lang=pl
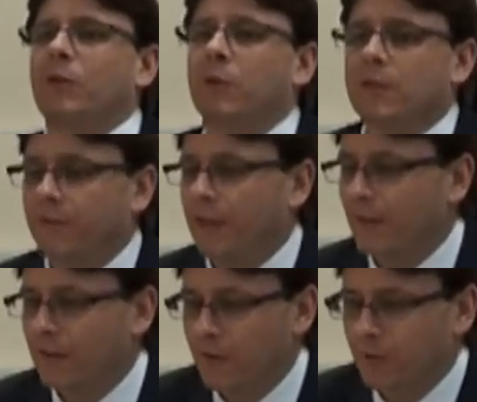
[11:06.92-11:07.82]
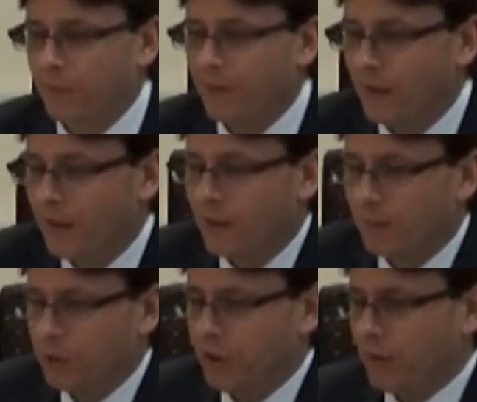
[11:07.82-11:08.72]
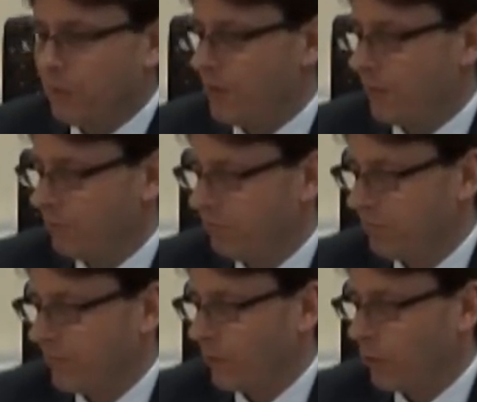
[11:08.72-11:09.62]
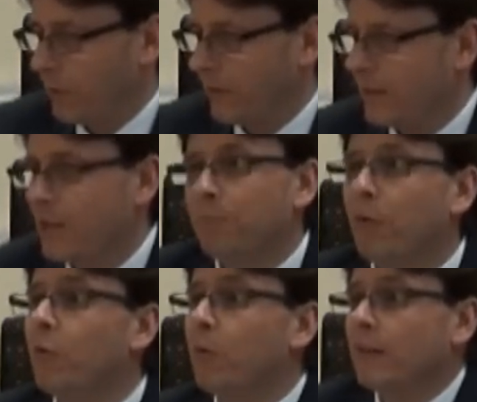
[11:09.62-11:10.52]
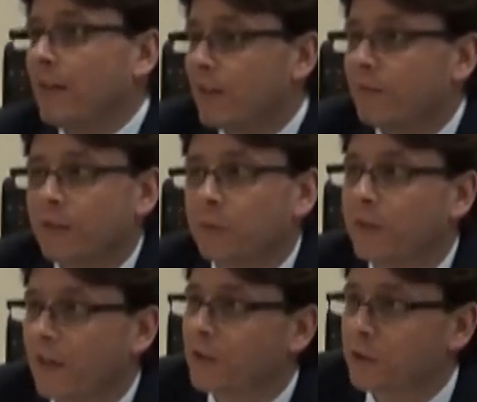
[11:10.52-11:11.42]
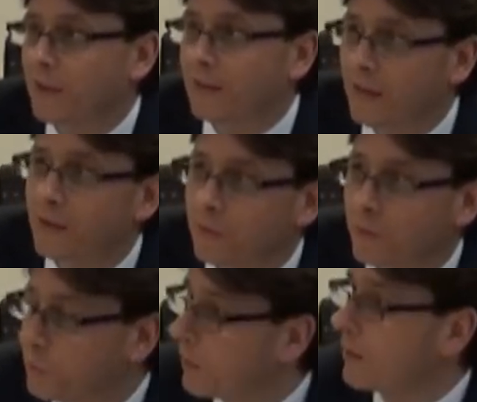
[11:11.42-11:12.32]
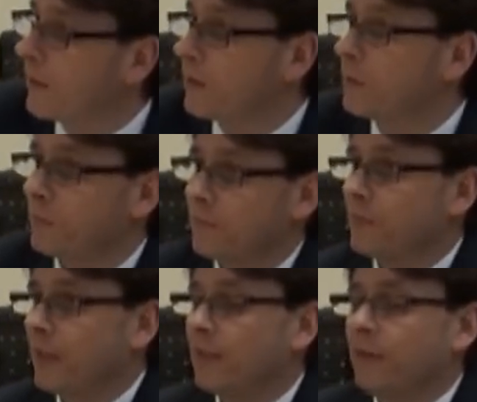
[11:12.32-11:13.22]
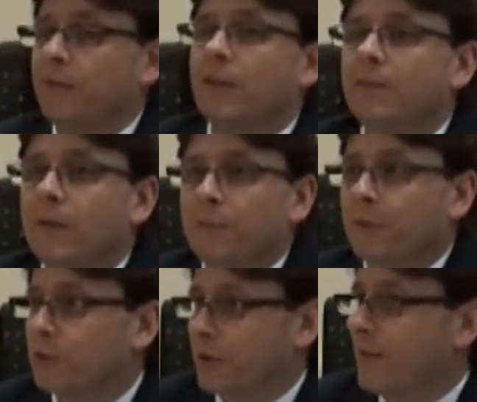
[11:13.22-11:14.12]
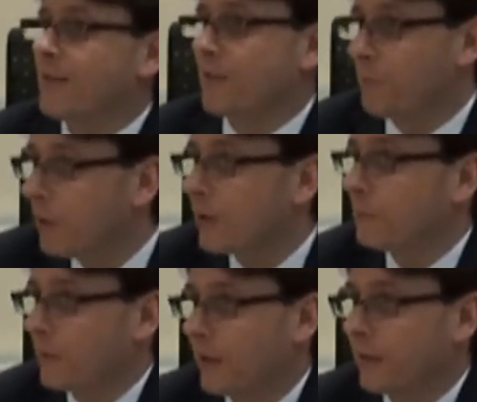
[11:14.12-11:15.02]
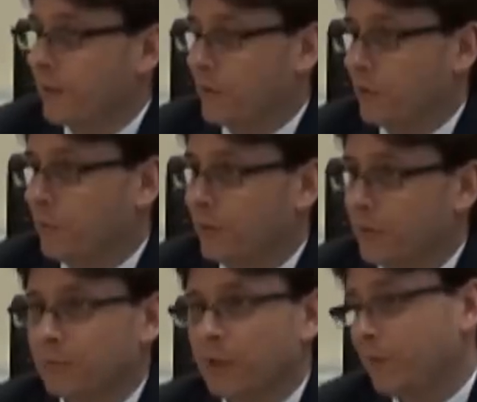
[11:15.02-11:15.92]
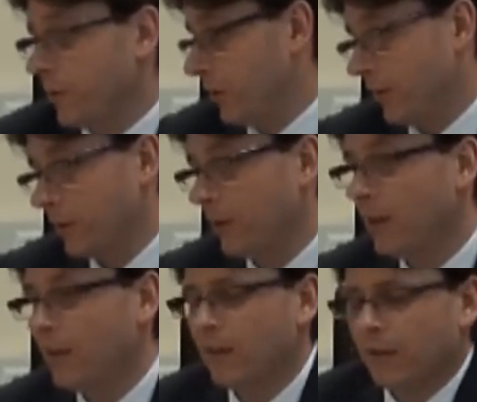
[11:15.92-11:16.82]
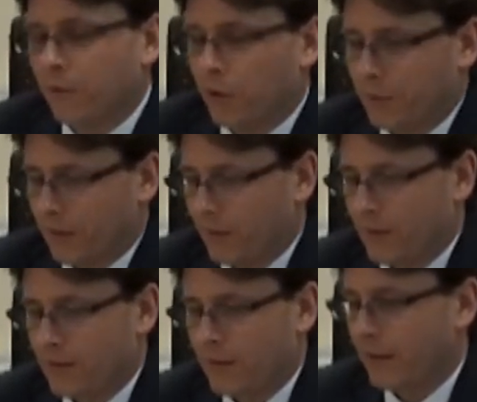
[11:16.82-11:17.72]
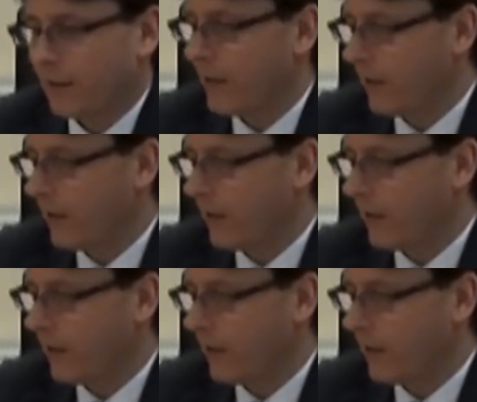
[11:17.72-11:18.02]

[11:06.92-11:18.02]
która zawiera dane osobowe, musi to być dokumentacja poukładana według jakichś kryteriów lub kryterium. Tak? I wtedy mamy do czynienia ze zbiorem danych osobowych, przetwarzanym w formie tradycyjnej.